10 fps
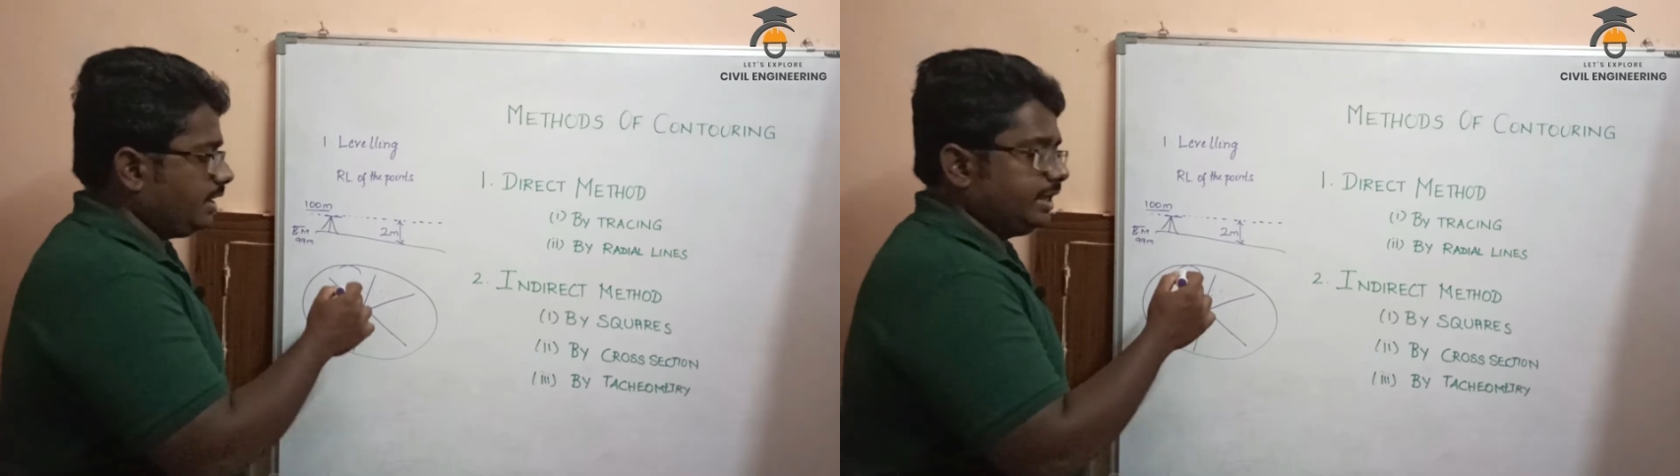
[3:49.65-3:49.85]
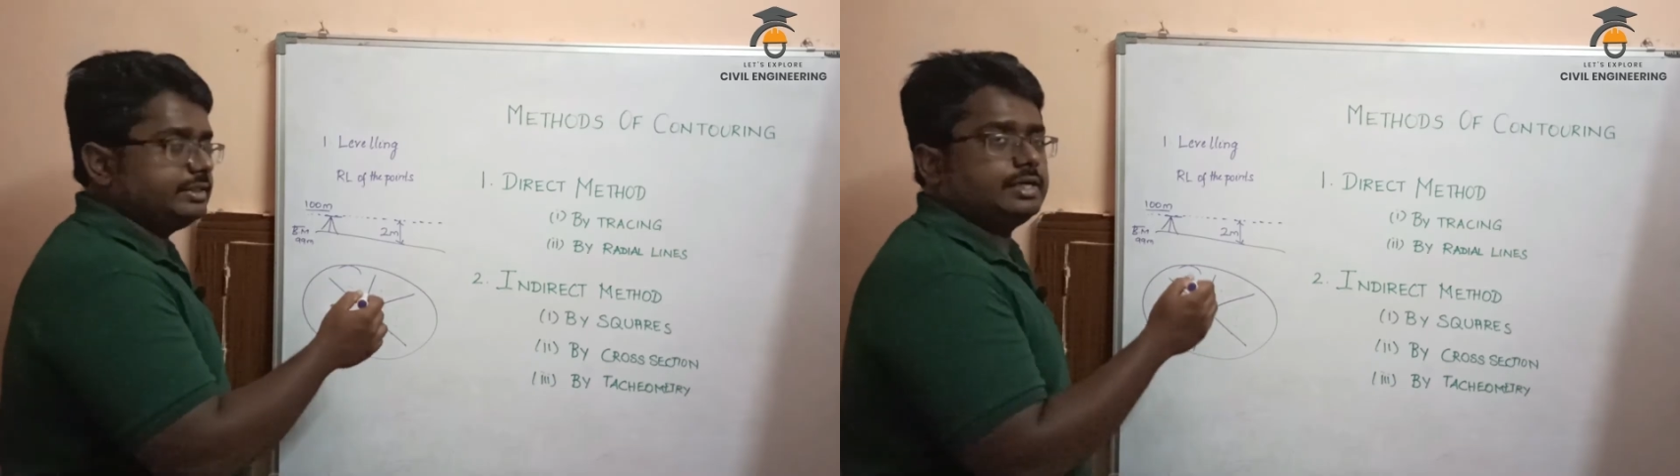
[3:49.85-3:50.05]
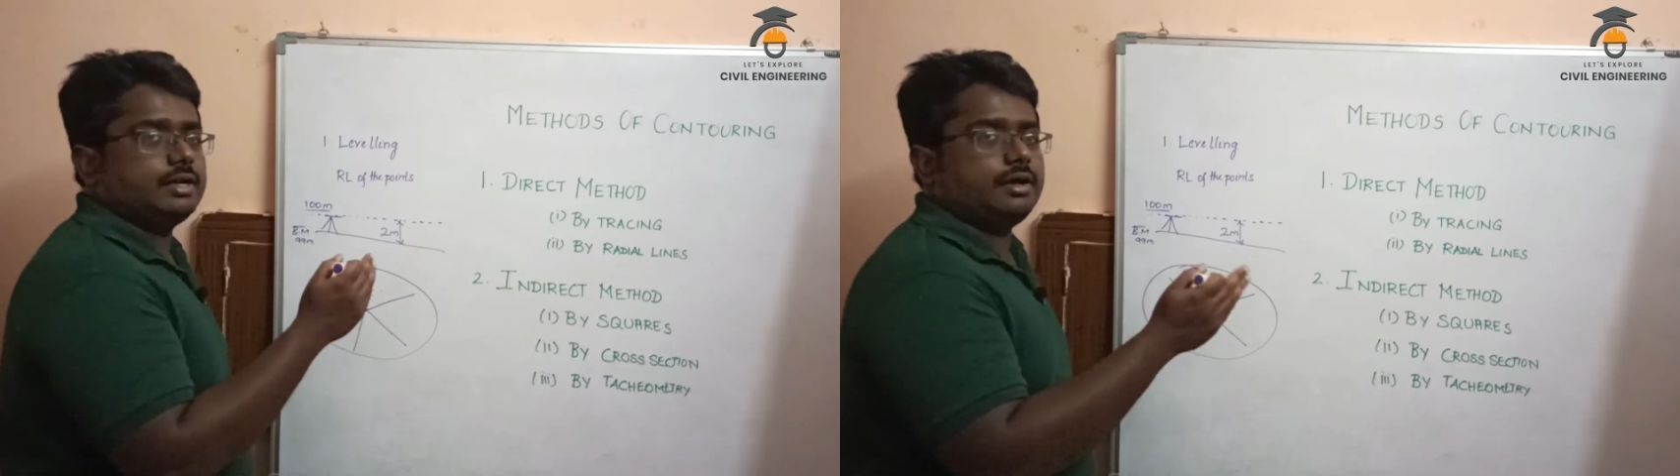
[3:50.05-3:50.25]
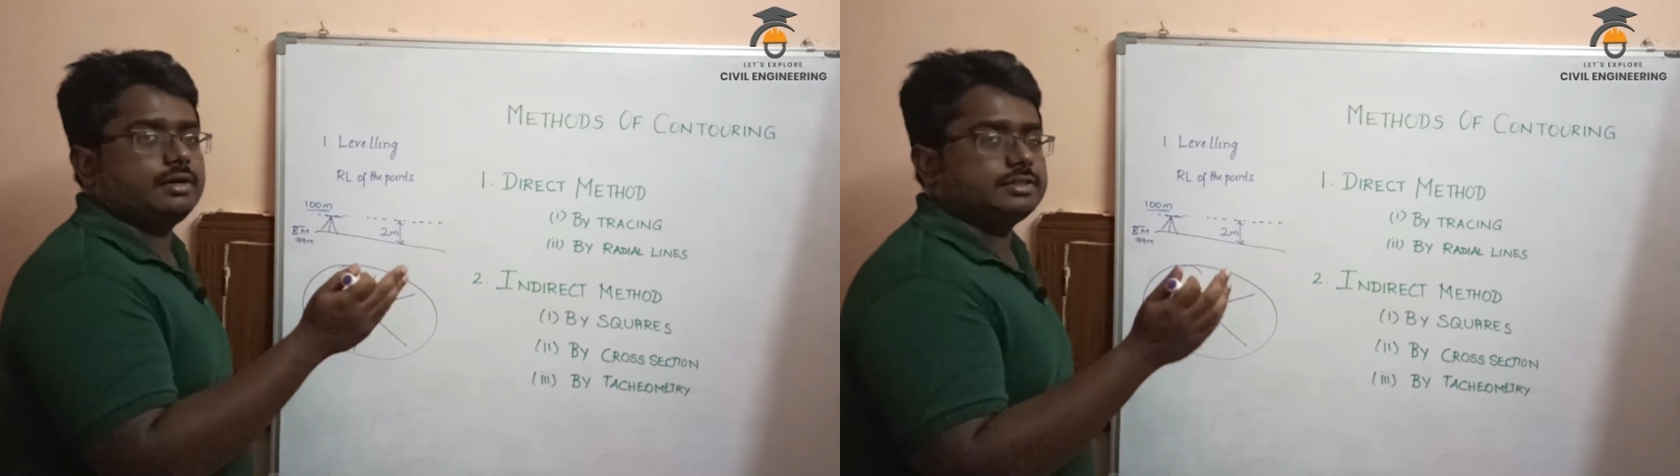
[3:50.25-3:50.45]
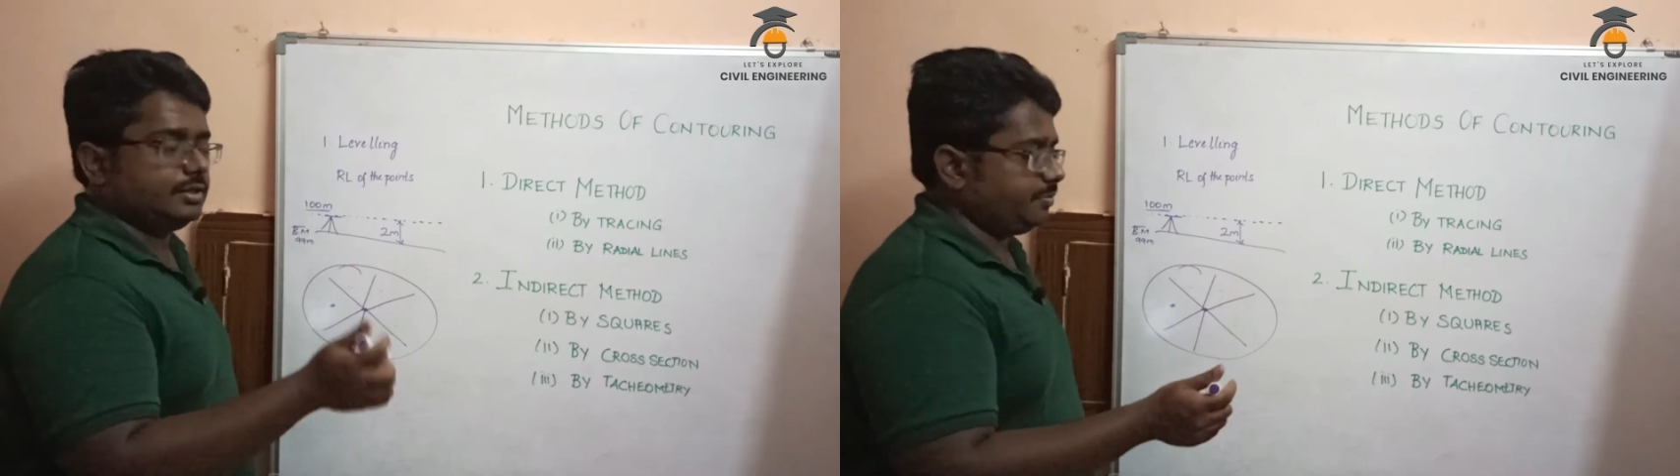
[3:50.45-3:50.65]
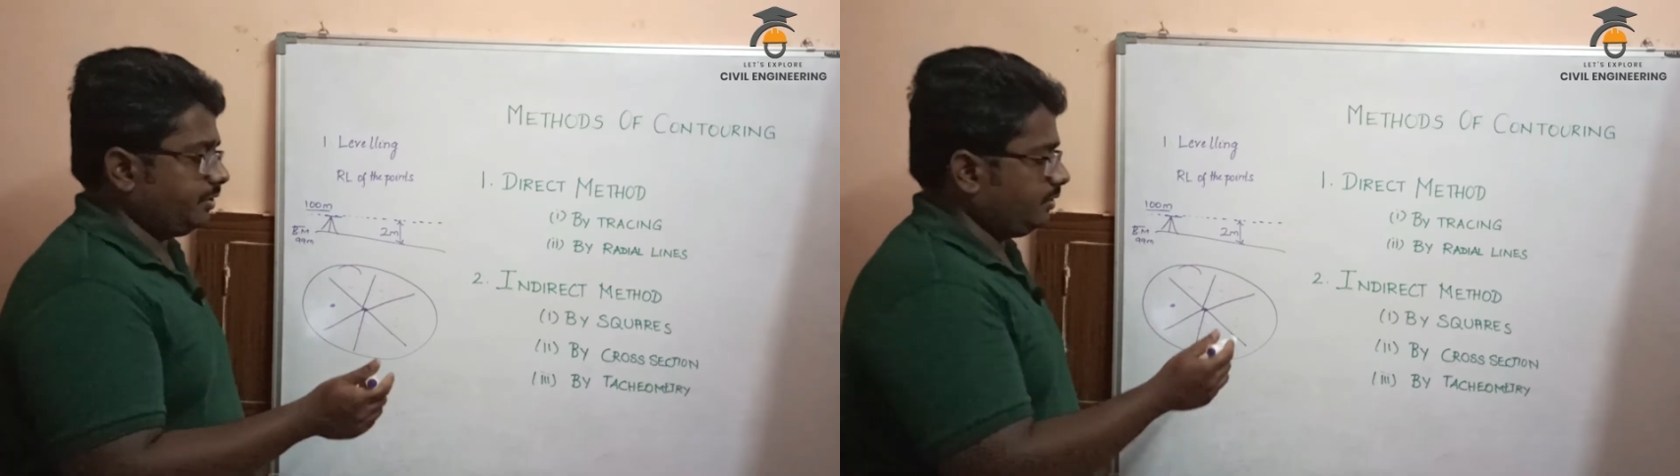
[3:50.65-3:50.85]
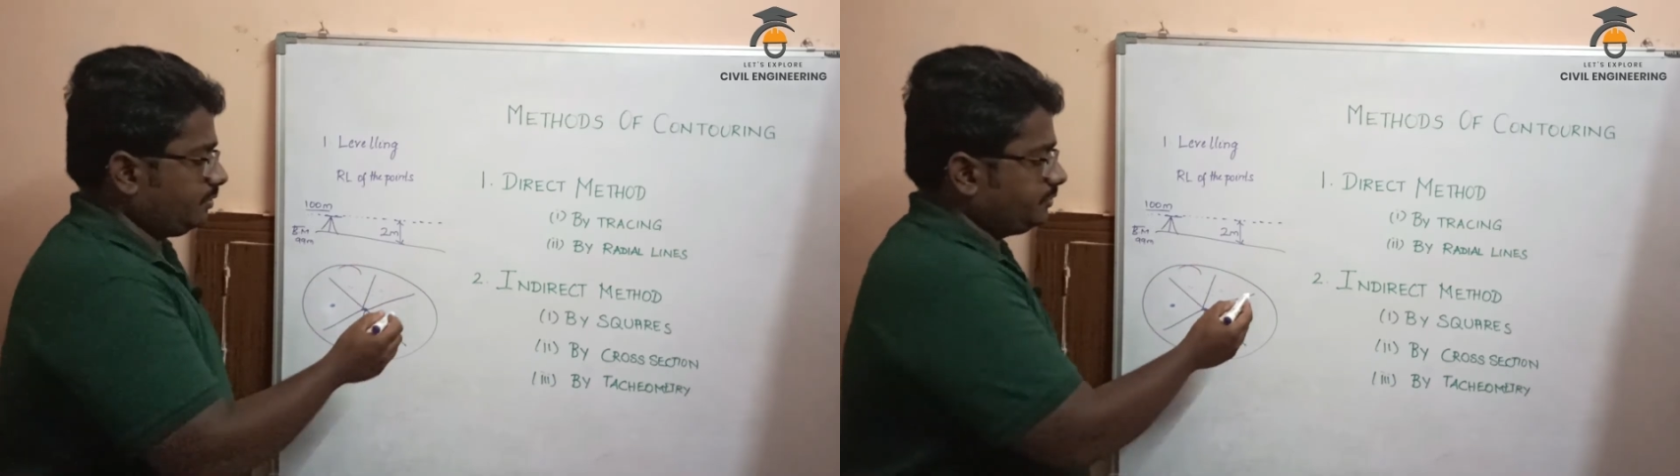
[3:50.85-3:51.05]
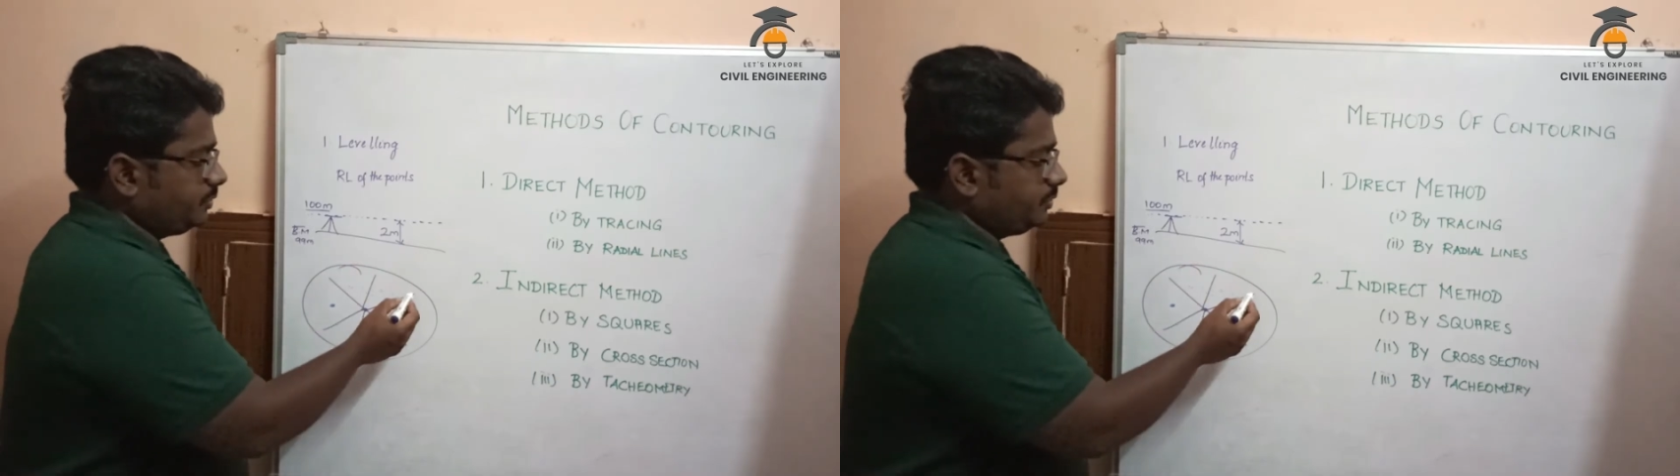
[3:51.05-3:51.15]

ஹரிசாண்டல் ஆங்கிள் செட் பண்ணிடுறோம்